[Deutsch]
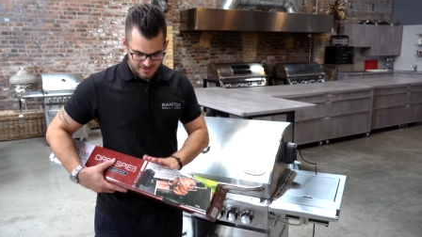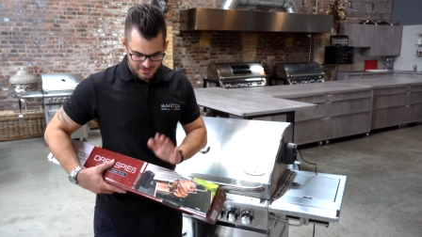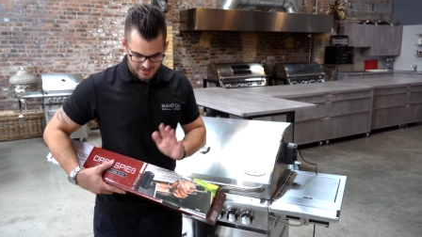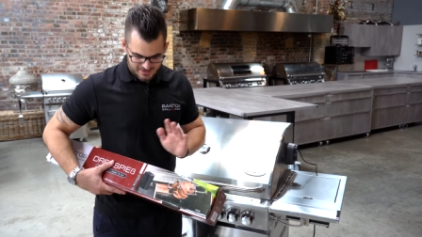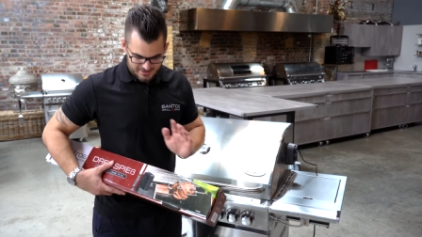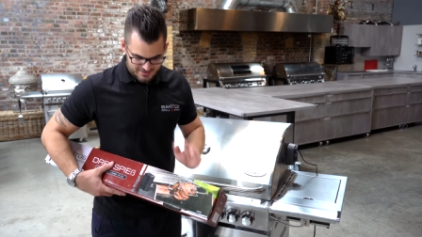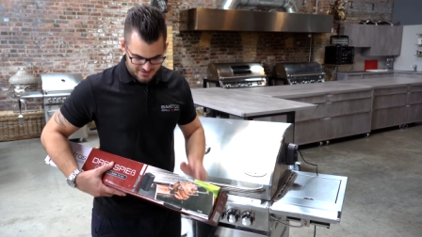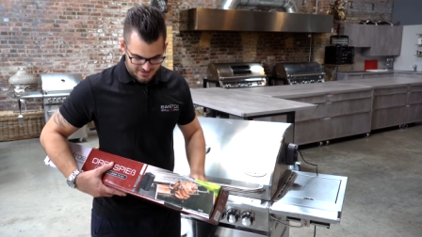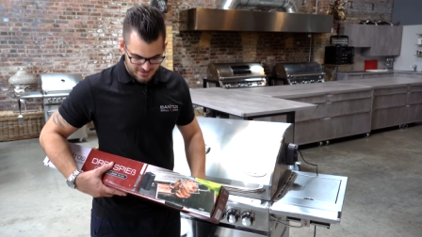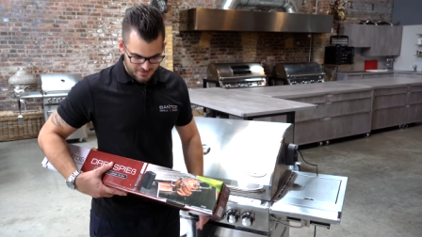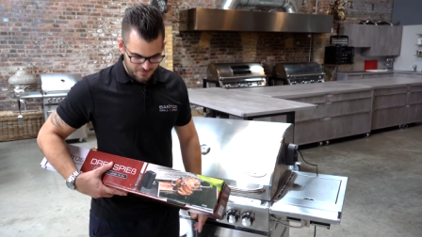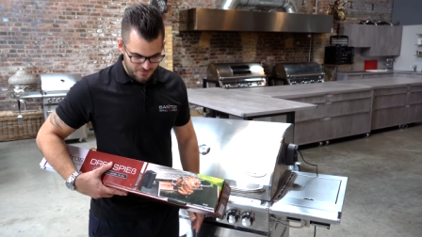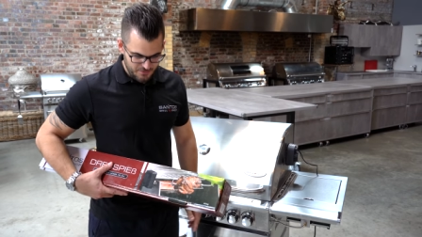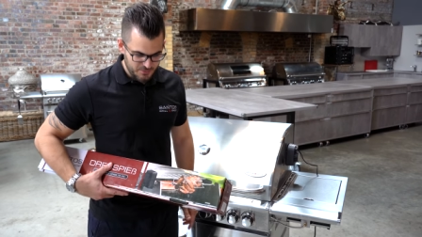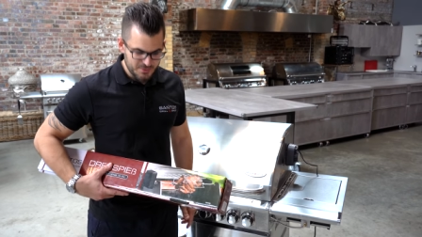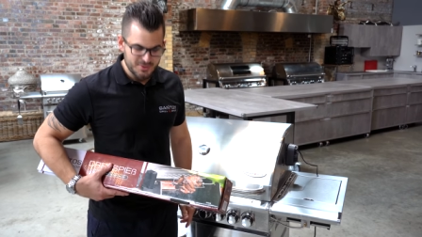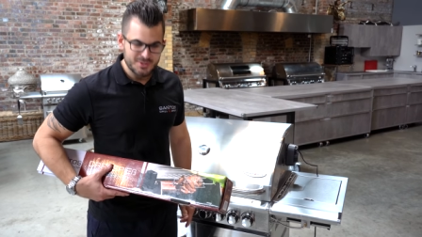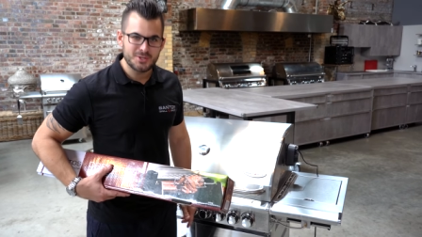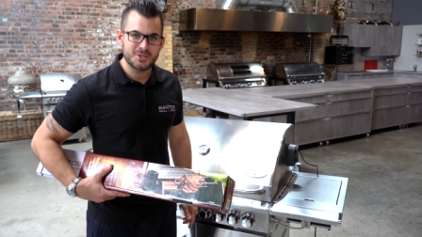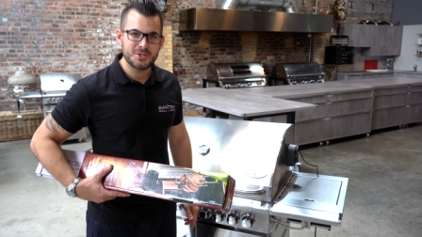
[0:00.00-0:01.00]
dass
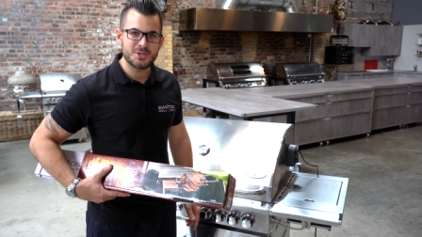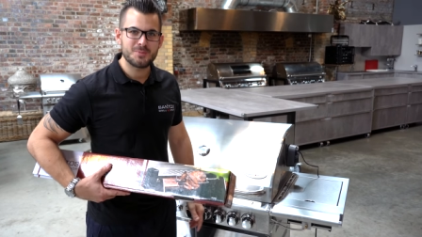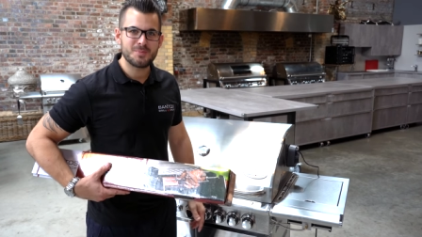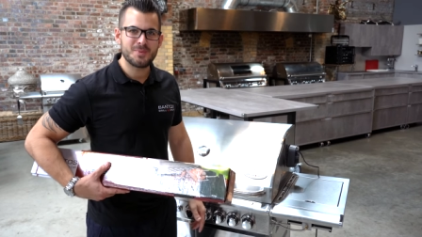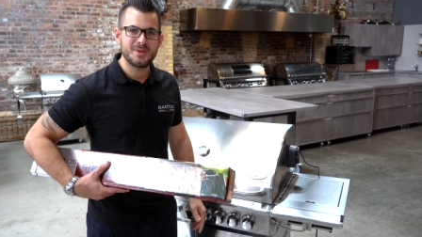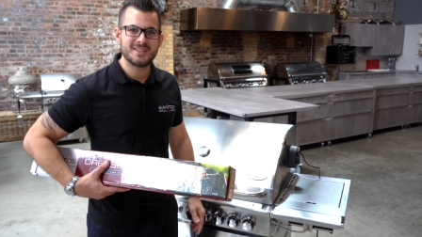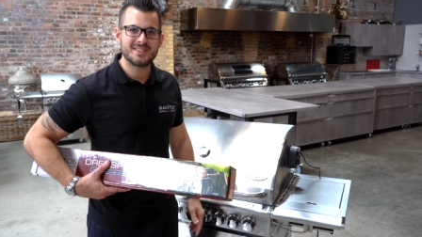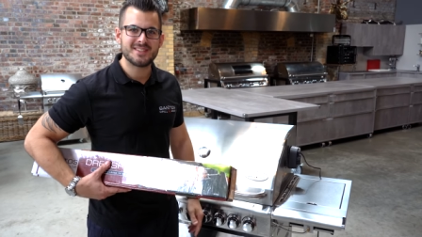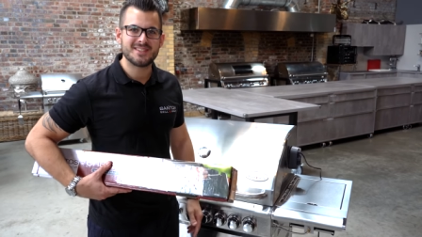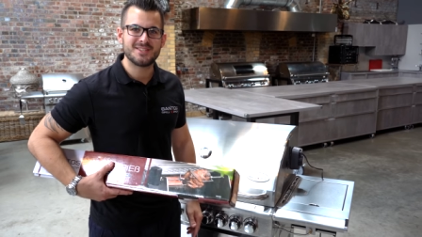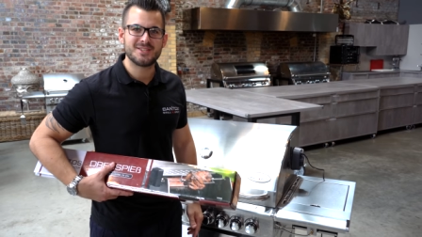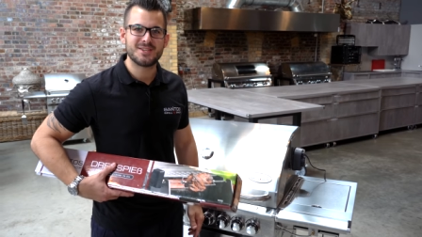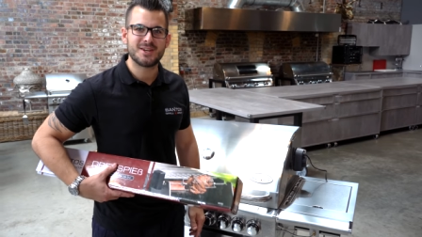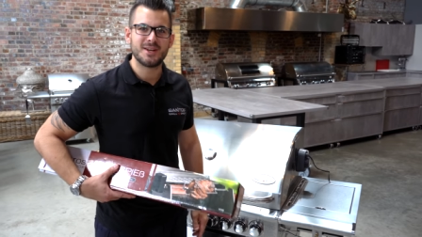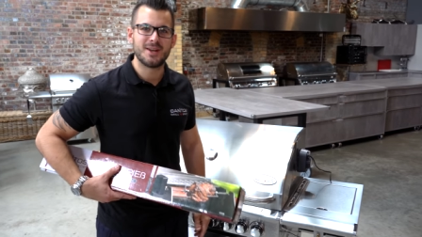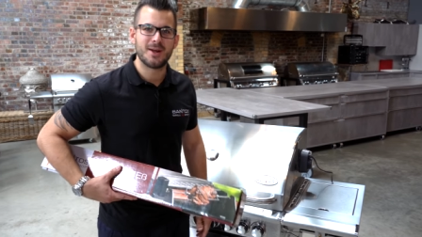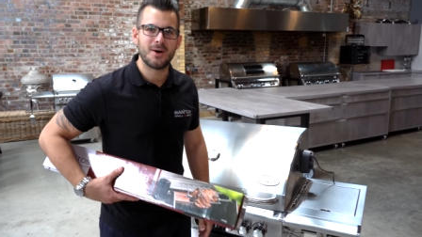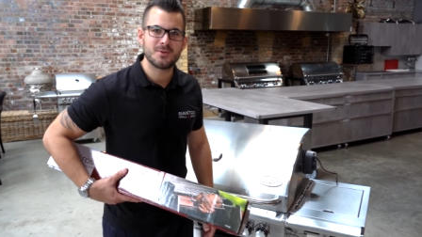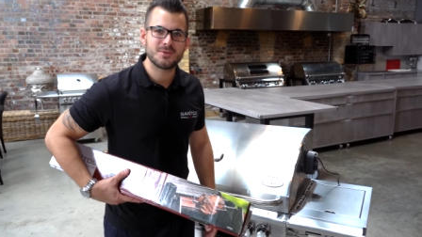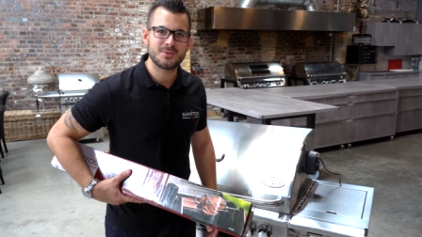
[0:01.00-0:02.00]
unsere Spieße sich
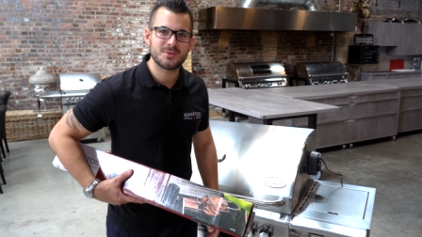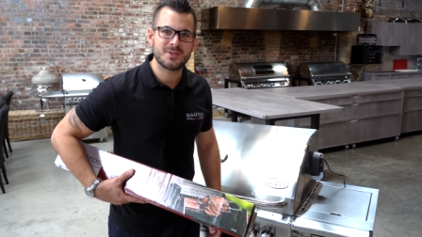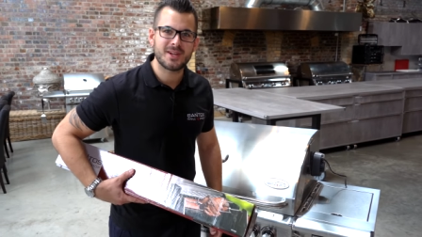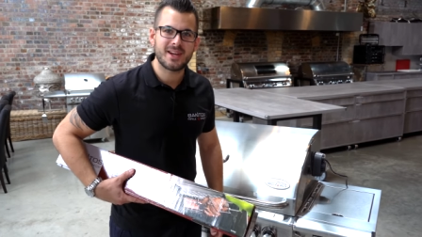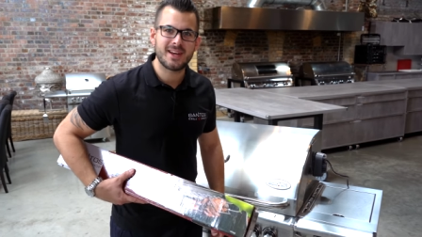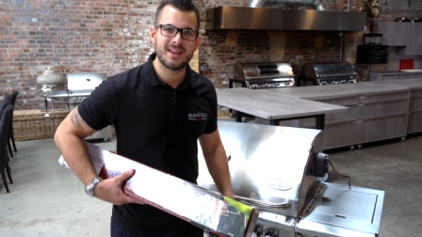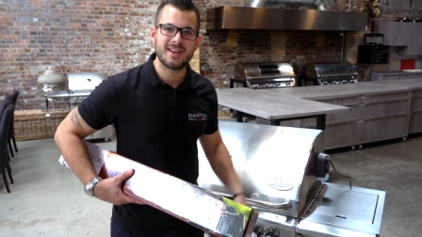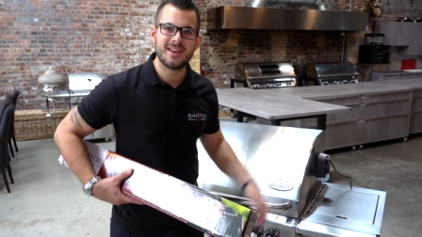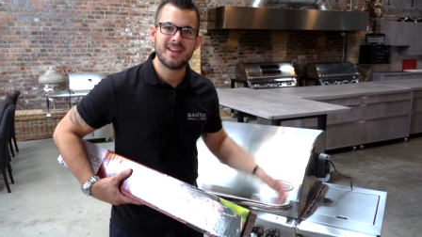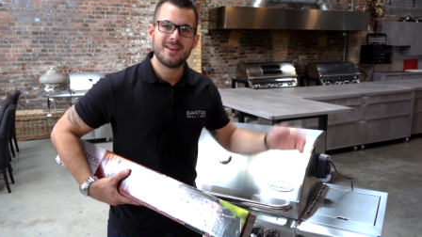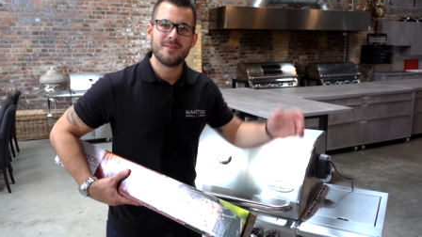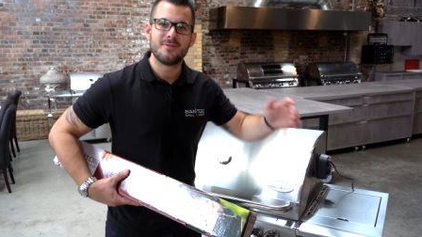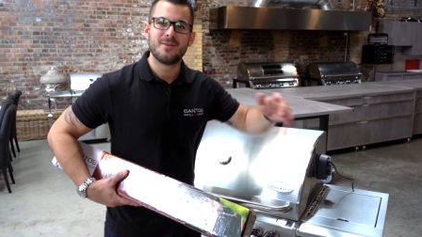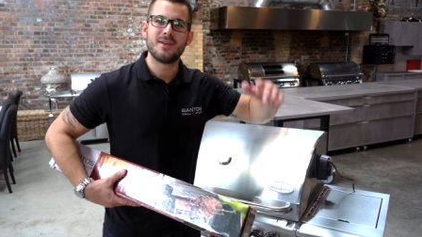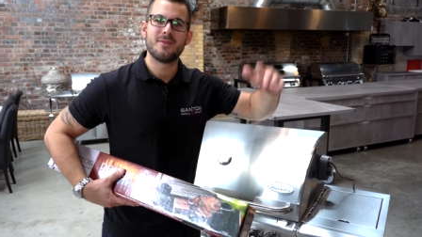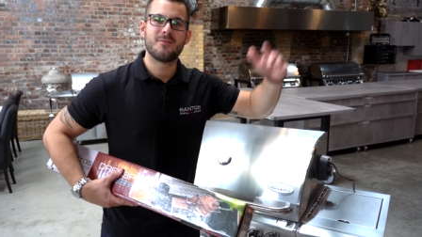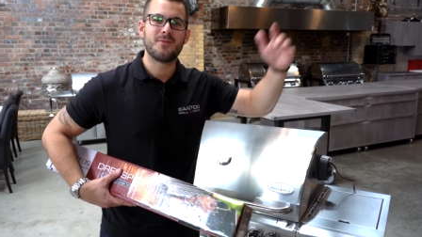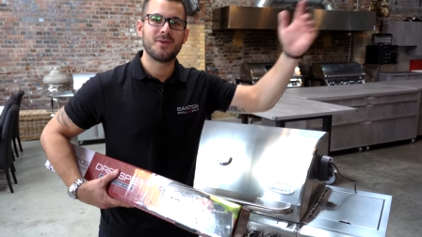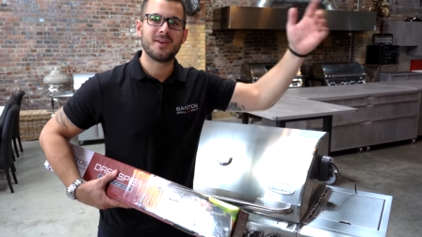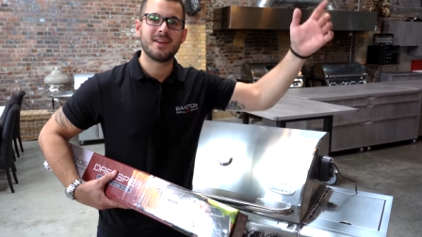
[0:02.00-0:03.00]
genauso drehen
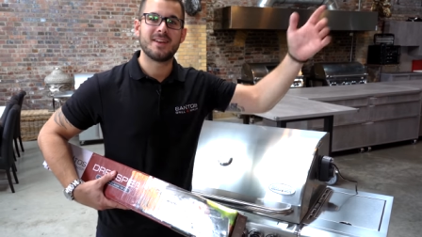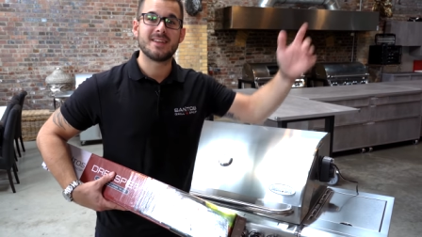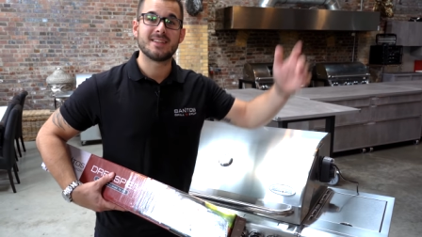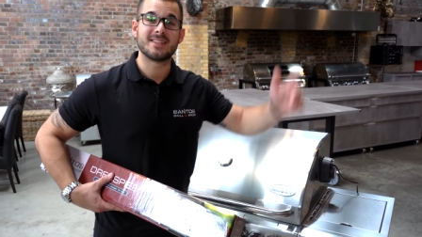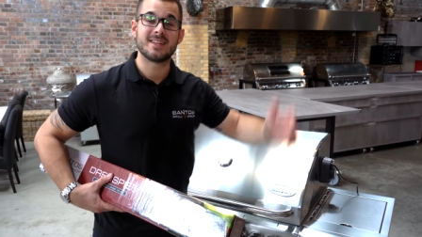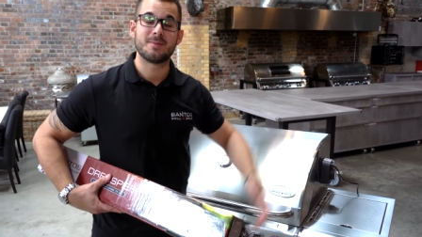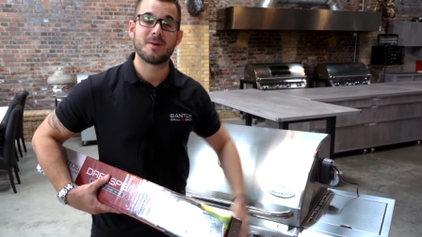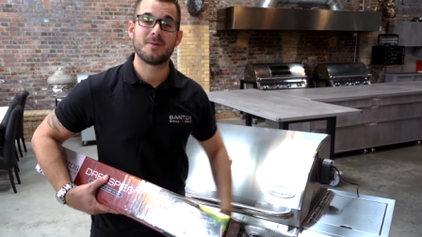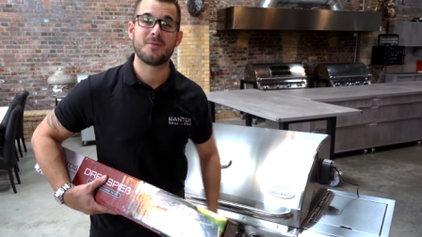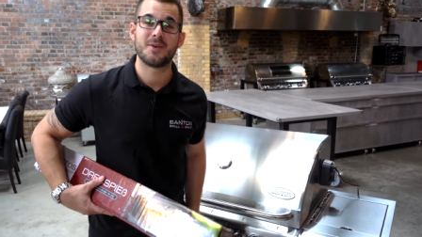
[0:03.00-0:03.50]
wie von den, ich sag mal,